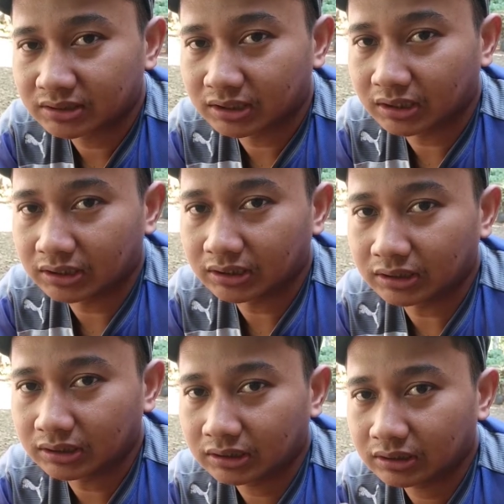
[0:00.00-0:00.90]

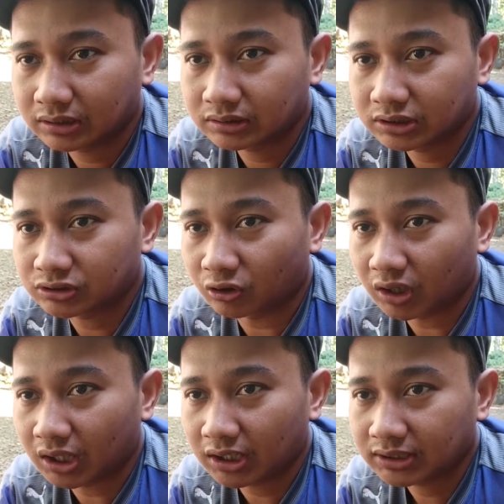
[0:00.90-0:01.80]
jadi si
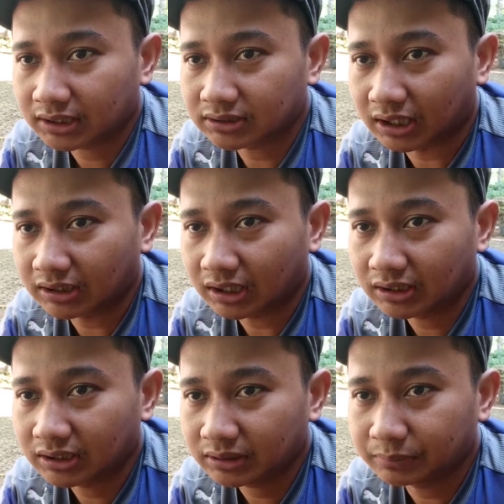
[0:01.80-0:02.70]
jongkangan yang jantan
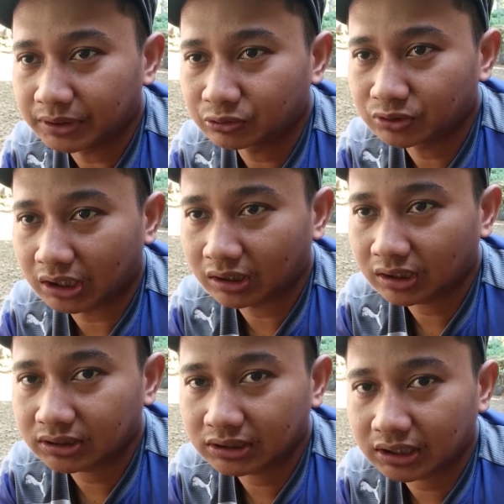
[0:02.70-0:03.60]
ini biru
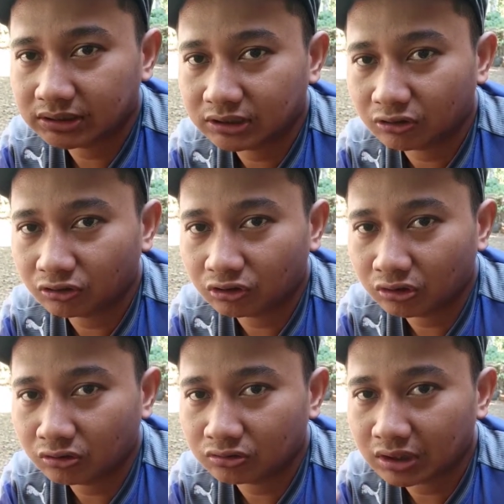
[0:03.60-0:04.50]
jantan saya kasih
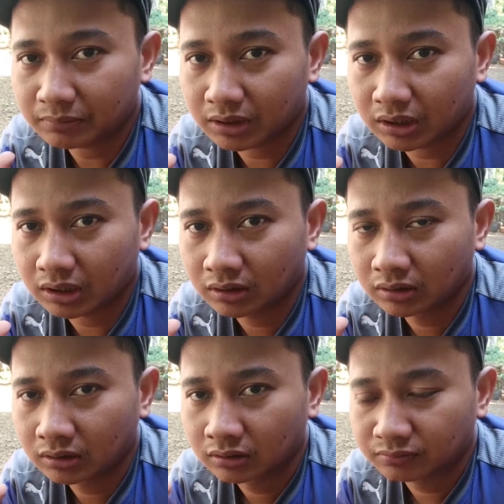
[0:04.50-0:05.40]
kroto sama
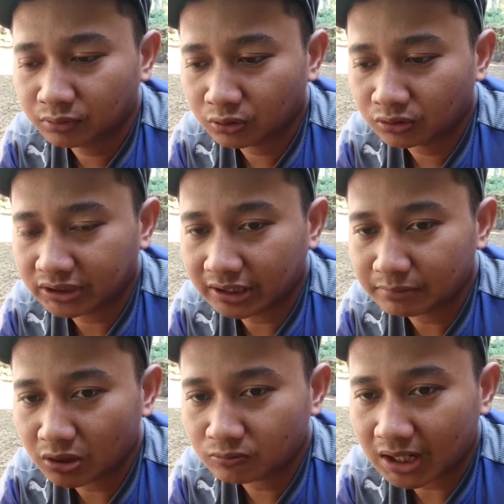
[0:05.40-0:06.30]
fur dia
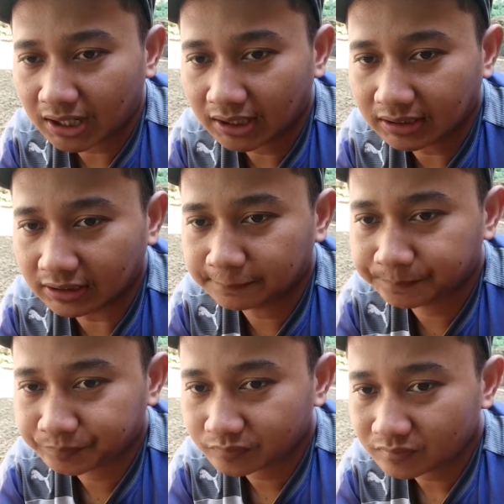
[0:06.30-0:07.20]
mau makan ya
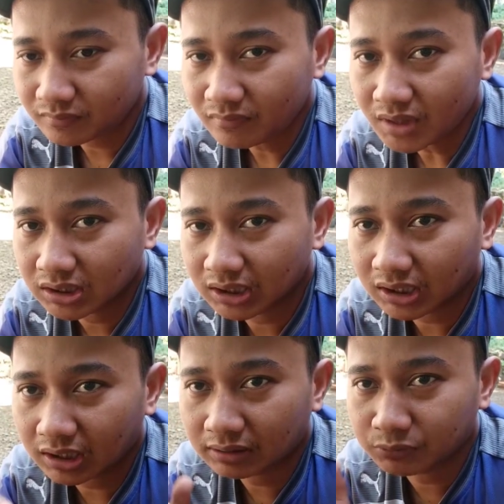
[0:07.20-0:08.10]

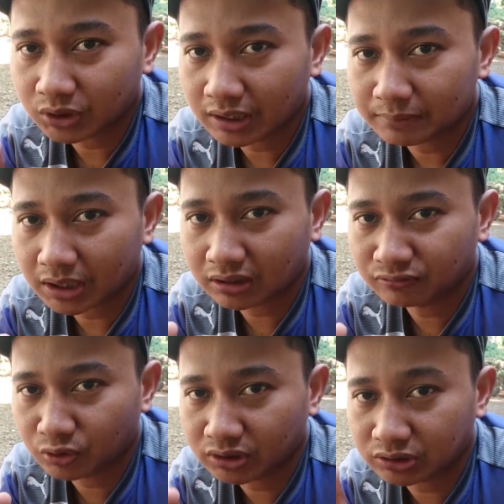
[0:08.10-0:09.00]
dan alhamdulillah
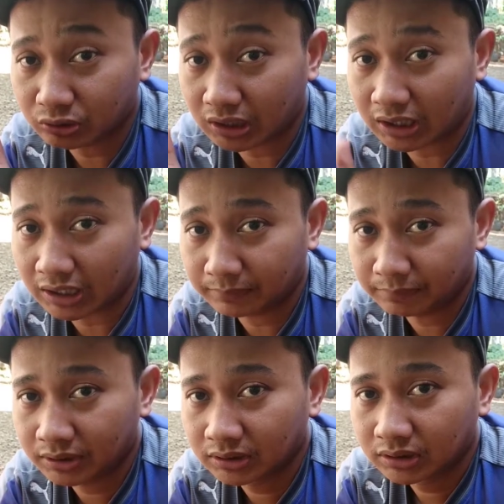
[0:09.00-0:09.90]
makan furnya juga lahap
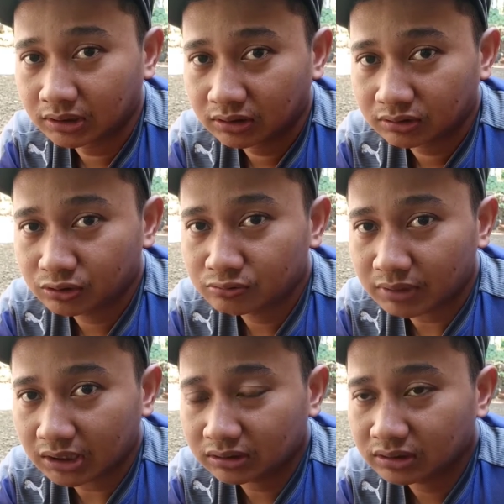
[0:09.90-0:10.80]

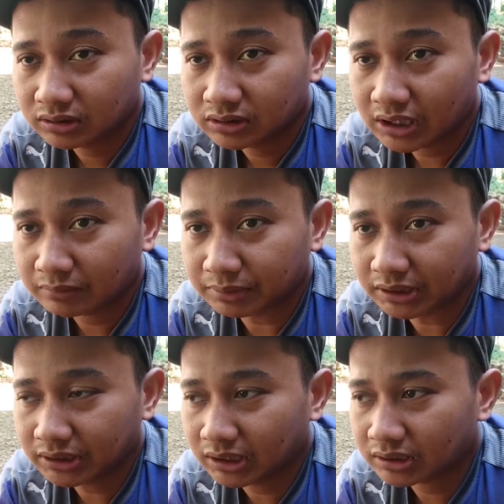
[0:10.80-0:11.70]
cuman yang
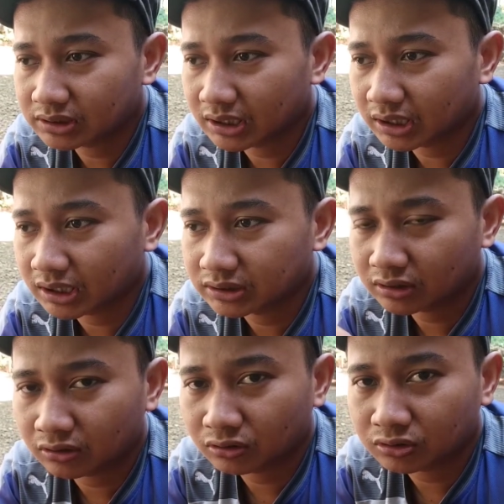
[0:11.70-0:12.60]
betina saya
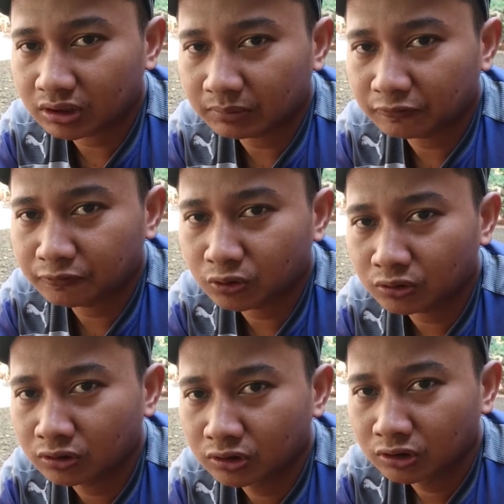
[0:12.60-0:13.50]
kasih kroto sama fur
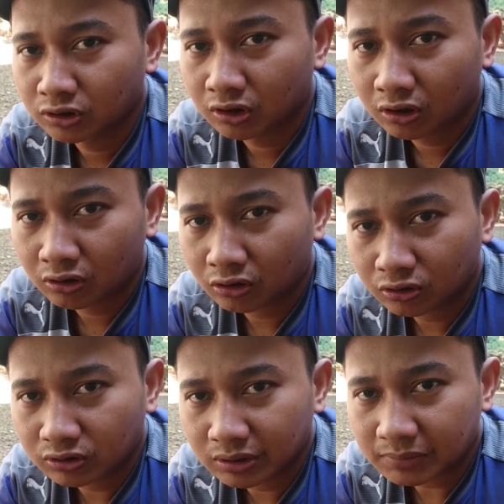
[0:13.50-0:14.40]

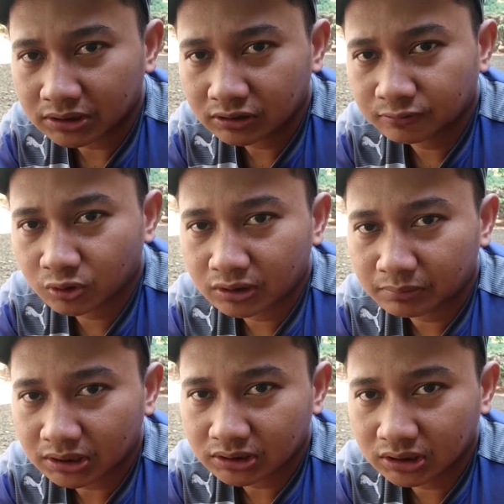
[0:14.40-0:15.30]
krotonya masih furnya
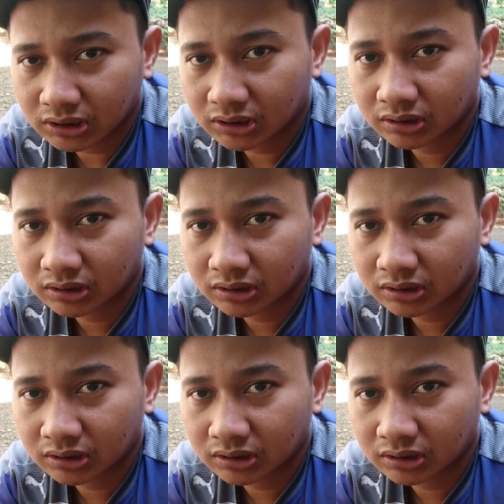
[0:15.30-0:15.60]
masih